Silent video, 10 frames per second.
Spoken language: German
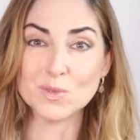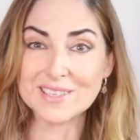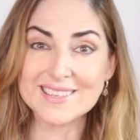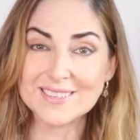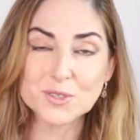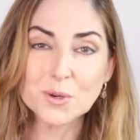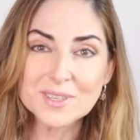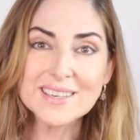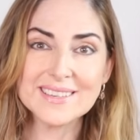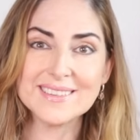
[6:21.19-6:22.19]
Und es ist
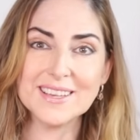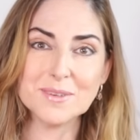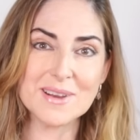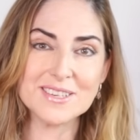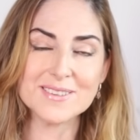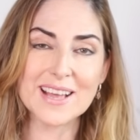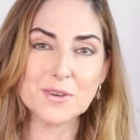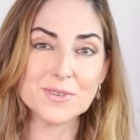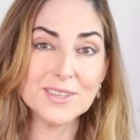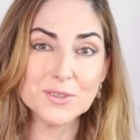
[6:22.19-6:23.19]
schon richtig, Menschen
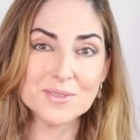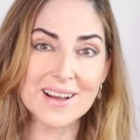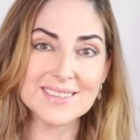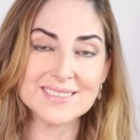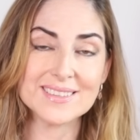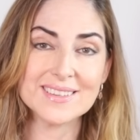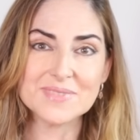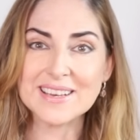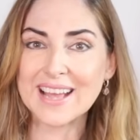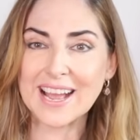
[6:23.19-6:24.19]
darauf hinzuweisen,
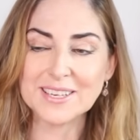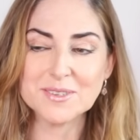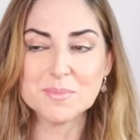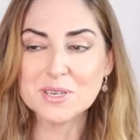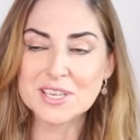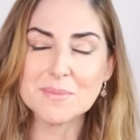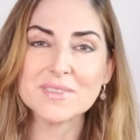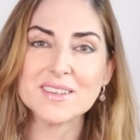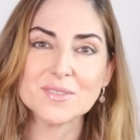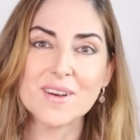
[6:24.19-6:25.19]
wenn ein
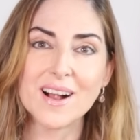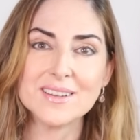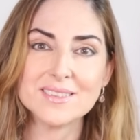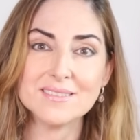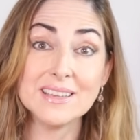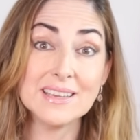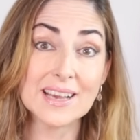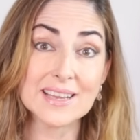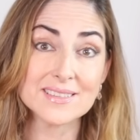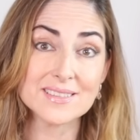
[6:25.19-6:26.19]
bestimmtes Verhalten die
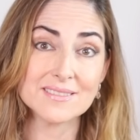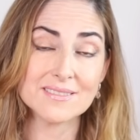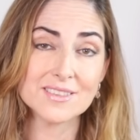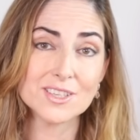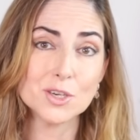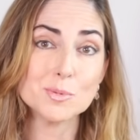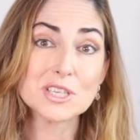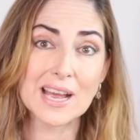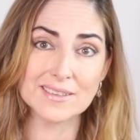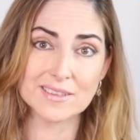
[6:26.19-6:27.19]
Grenzen
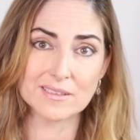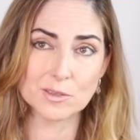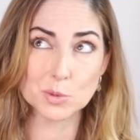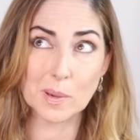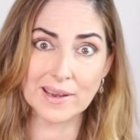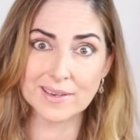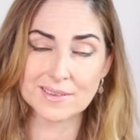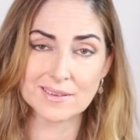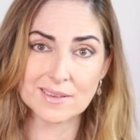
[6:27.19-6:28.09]
überschreitet, sprengt.